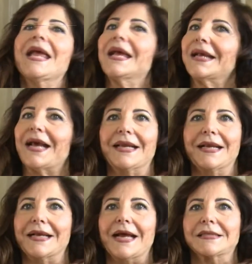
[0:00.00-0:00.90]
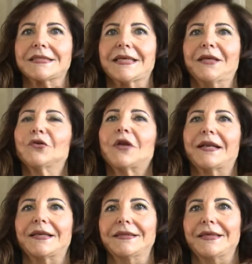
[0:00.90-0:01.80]
Care ragazze, non
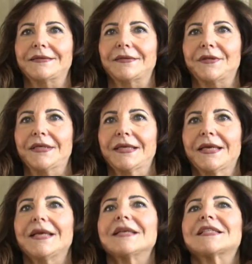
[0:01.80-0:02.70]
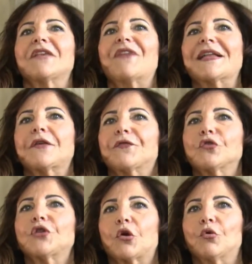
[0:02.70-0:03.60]
arrendetevi. Se fate
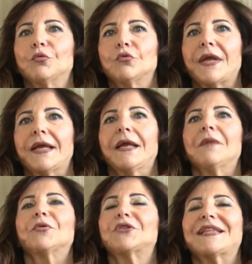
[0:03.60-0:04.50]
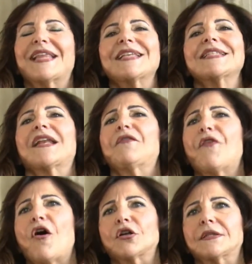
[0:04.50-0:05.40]
fronte comune potete essere
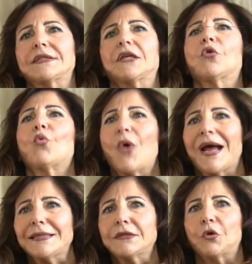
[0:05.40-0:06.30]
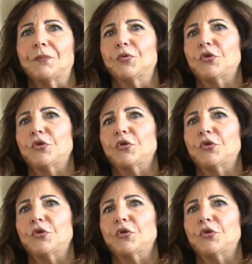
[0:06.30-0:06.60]
forti quanto e più